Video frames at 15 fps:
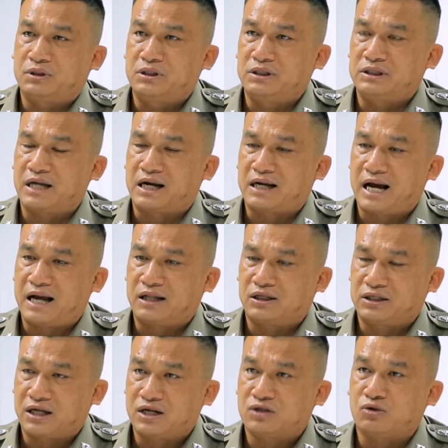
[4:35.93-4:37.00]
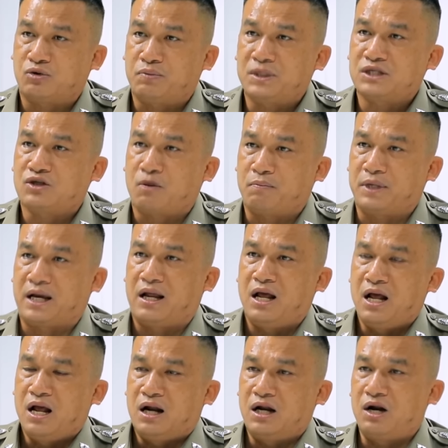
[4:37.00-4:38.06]
คือจากการชันสูตรพลิกศพเนี่ย
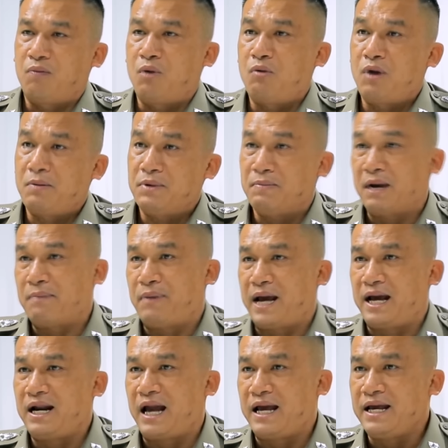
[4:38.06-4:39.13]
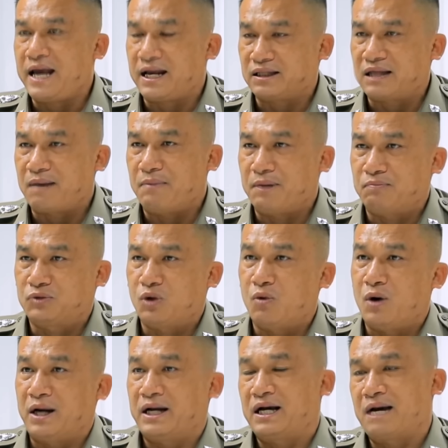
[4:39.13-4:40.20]
เราพบว่ามีบาดแผลหลายแห่งตามลำตั
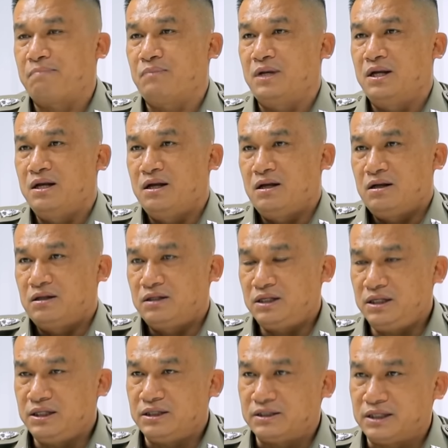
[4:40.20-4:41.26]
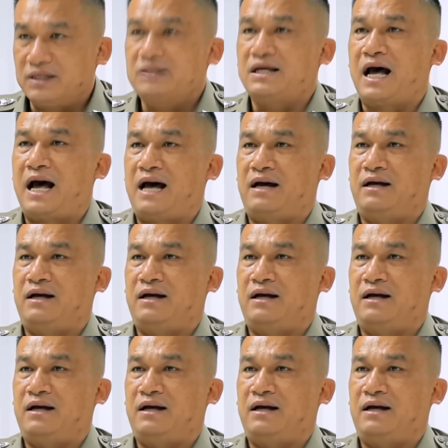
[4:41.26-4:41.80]
วนะครับ ที่ศีรษะ